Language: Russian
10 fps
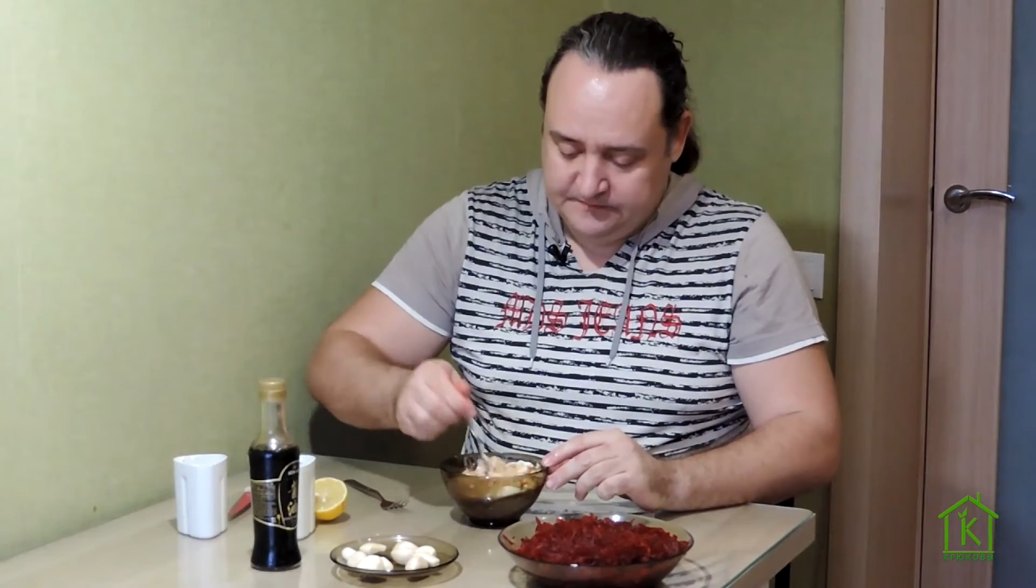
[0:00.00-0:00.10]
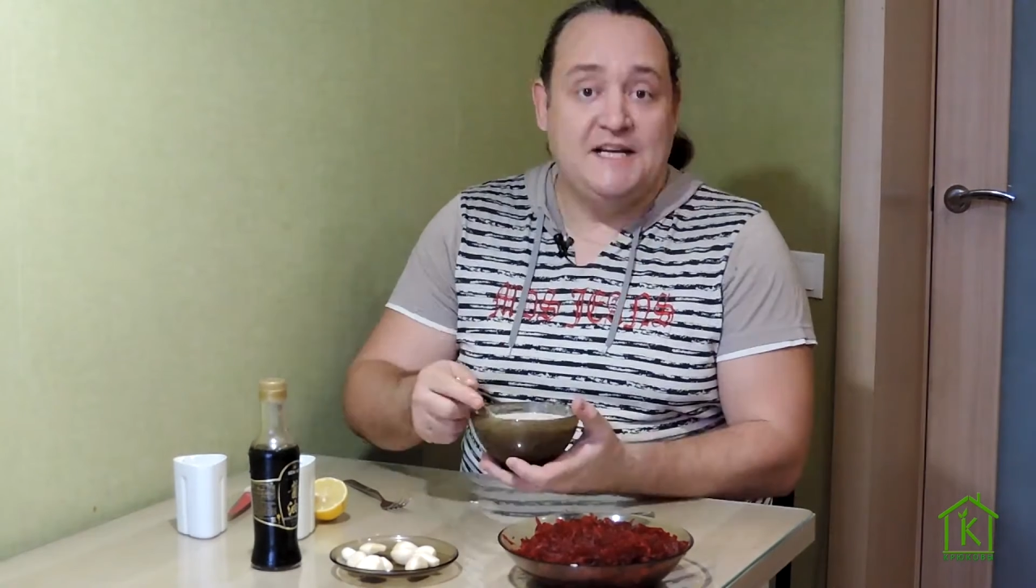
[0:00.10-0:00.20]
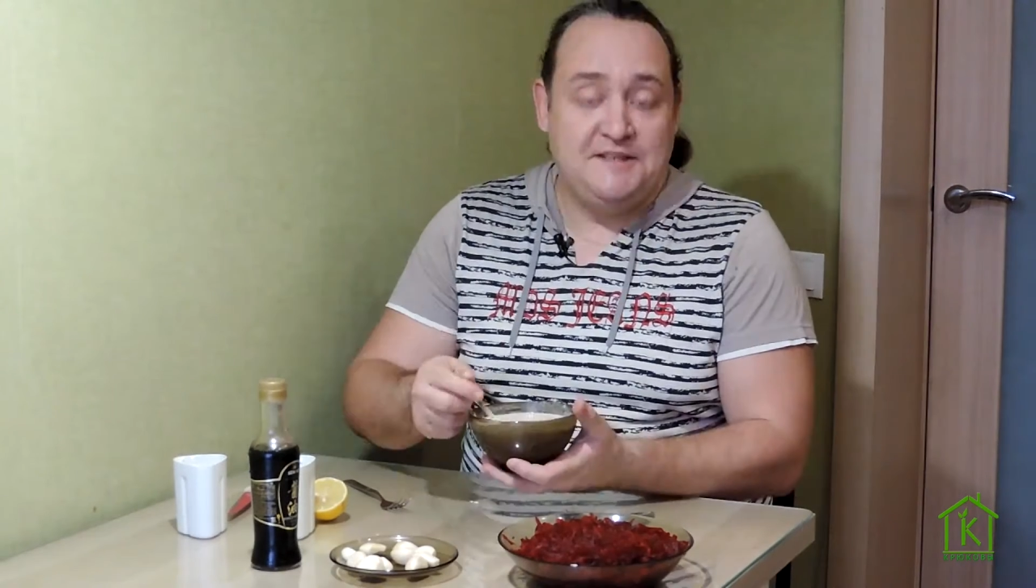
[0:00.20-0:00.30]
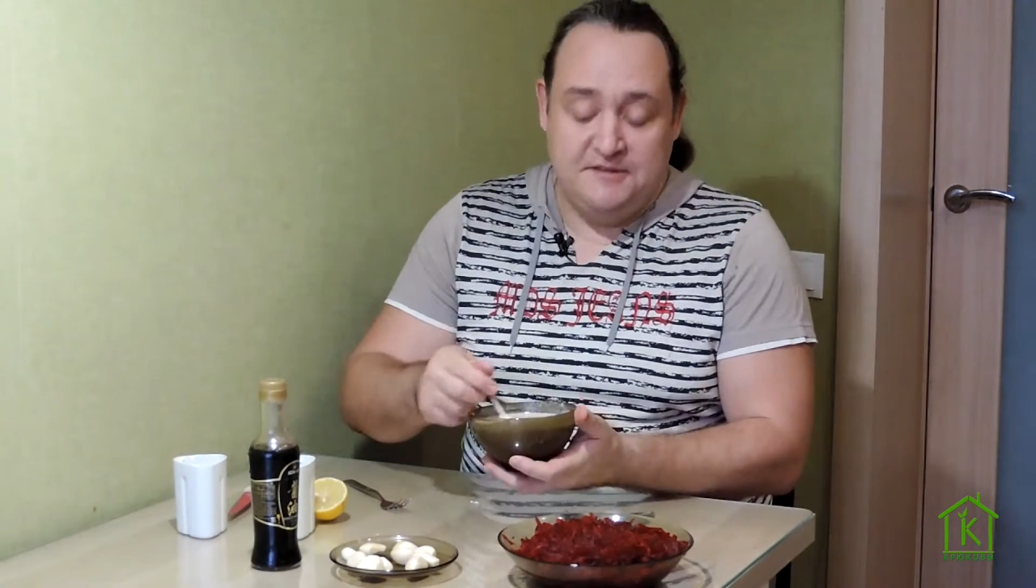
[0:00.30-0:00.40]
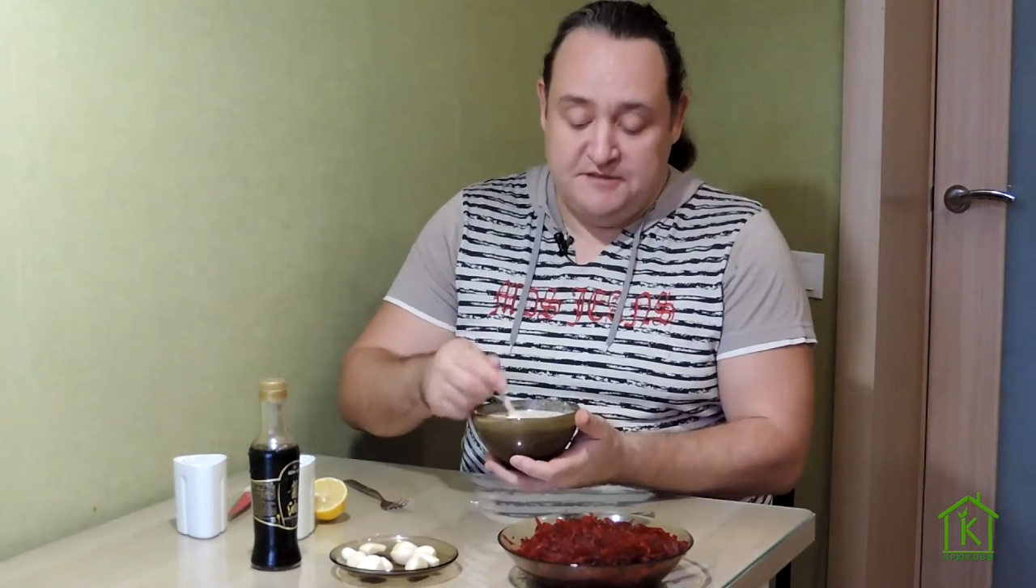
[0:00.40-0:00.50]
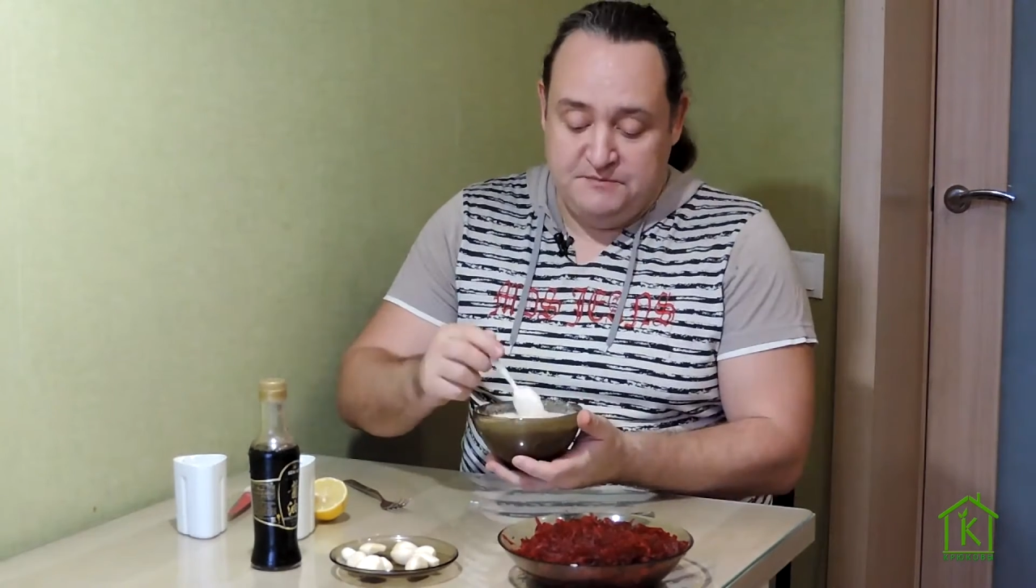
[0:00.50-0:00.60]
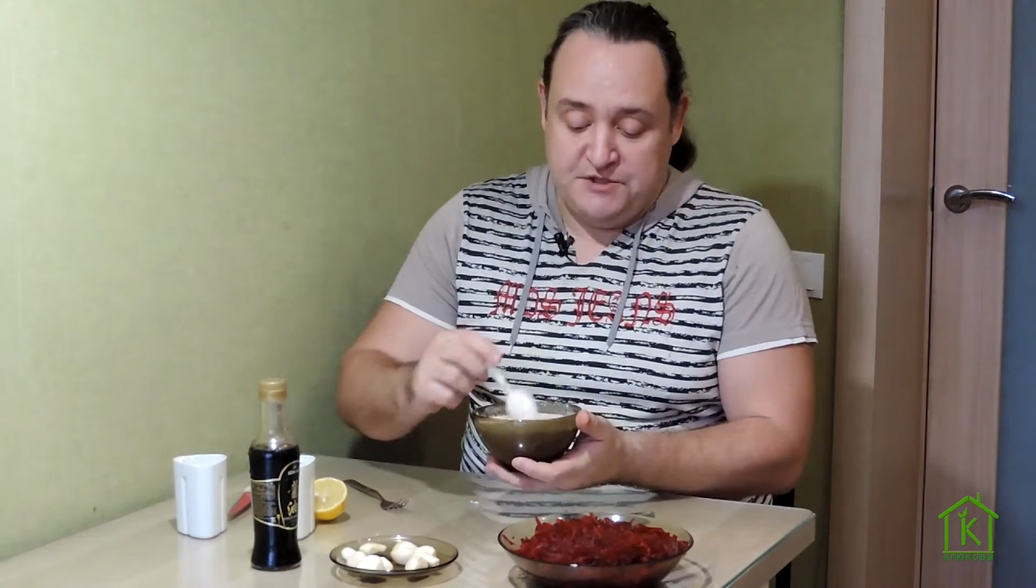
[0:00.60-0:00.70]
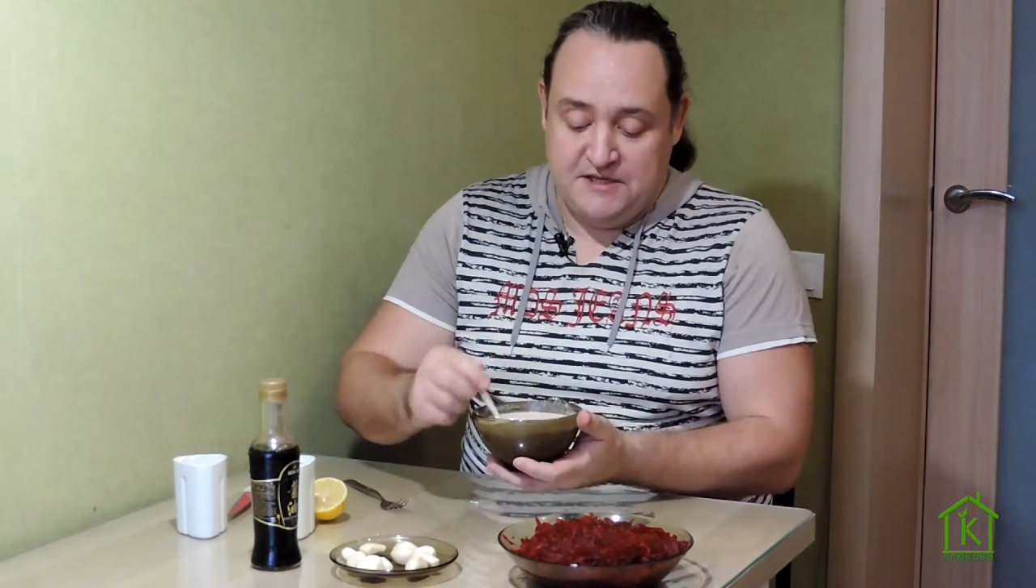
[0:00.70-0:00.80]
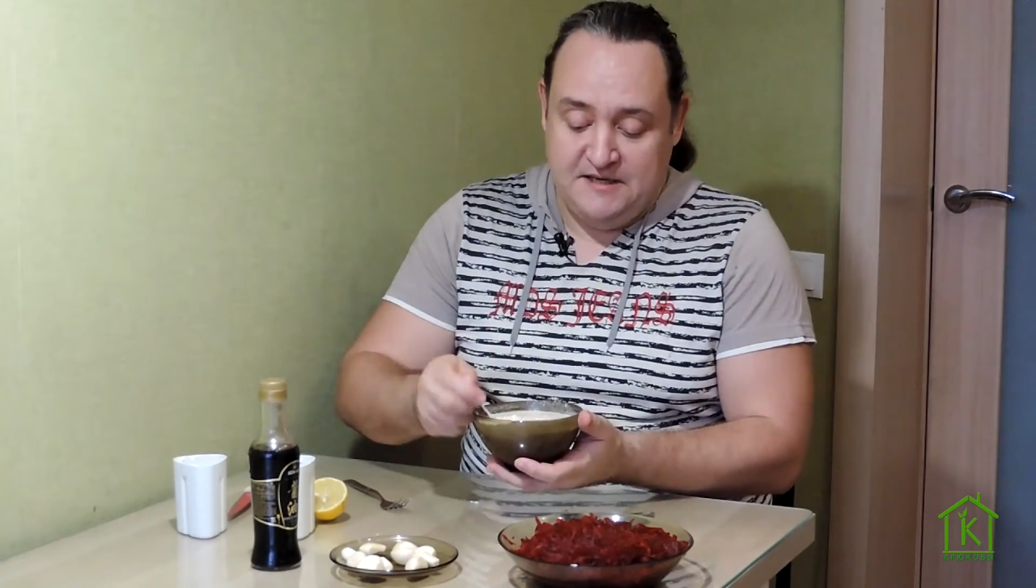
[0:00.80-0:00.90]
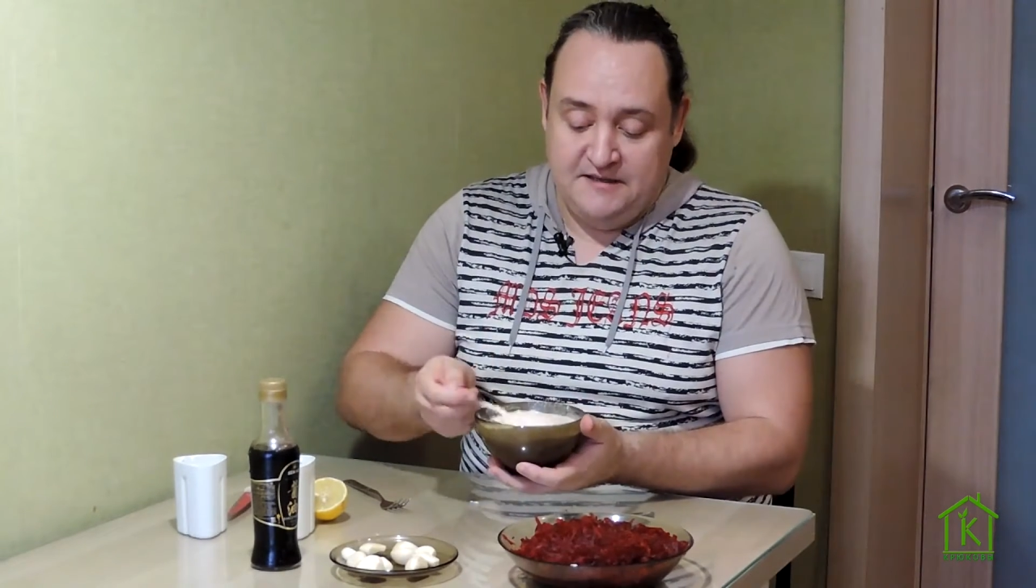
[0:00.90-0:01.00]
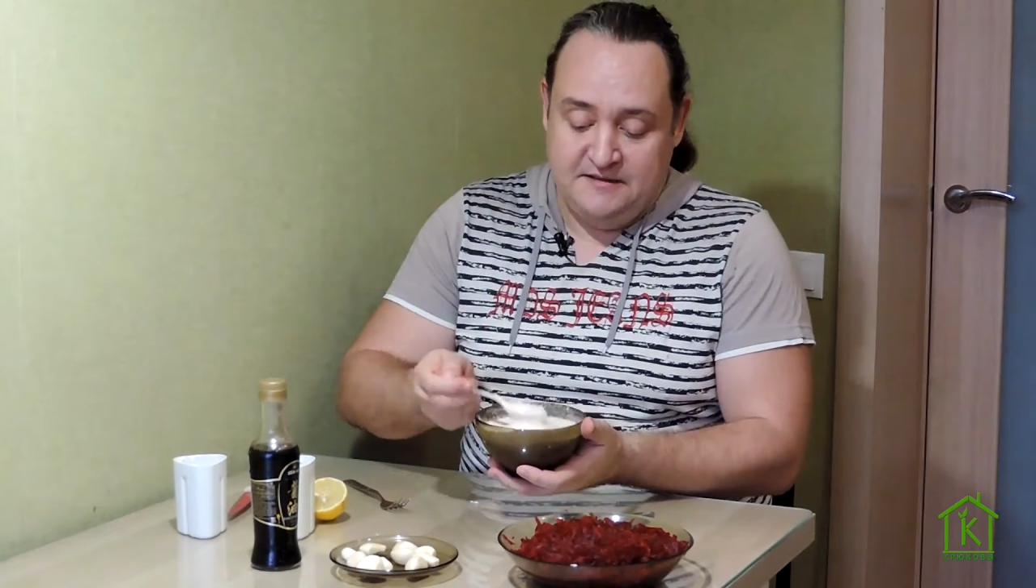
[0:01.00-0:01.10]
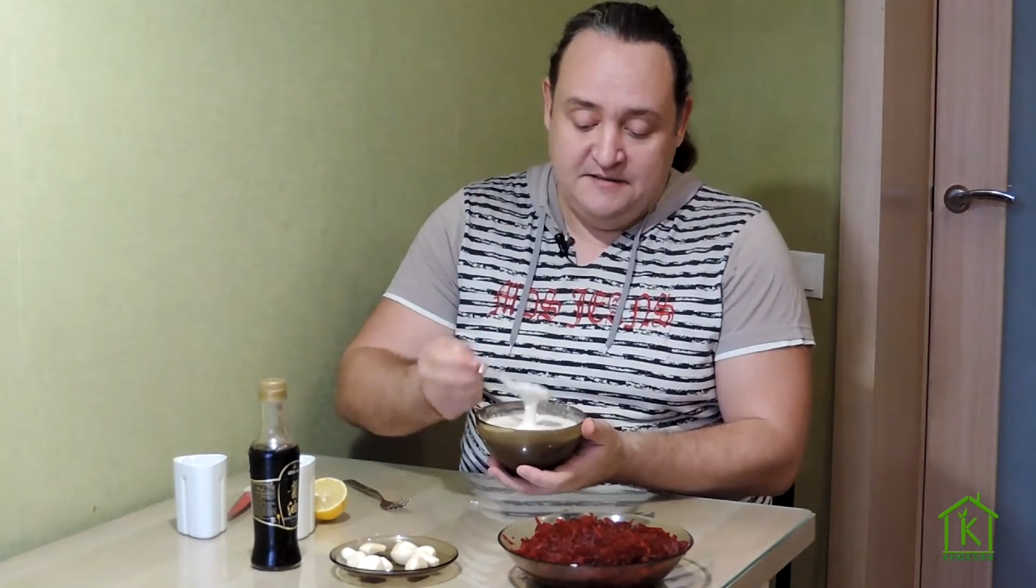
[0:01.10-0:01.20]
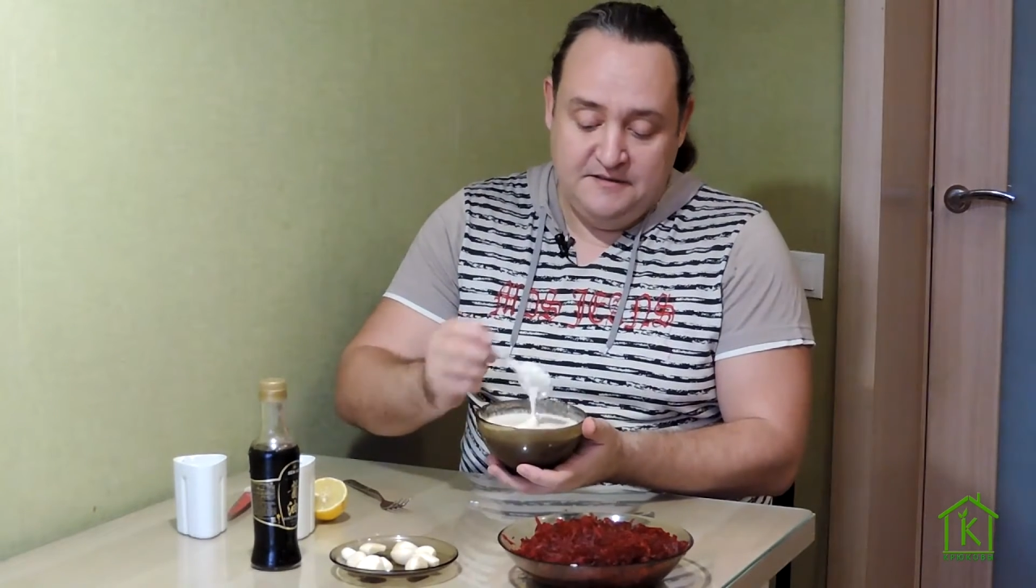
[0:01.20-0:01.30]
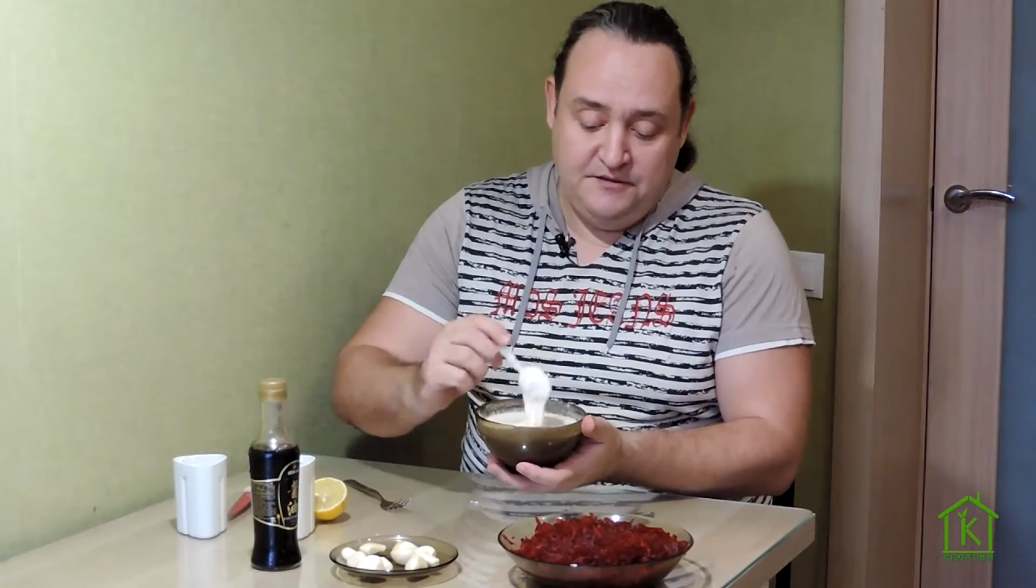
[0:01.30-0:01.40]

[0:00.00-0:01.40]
Тщательно размешали.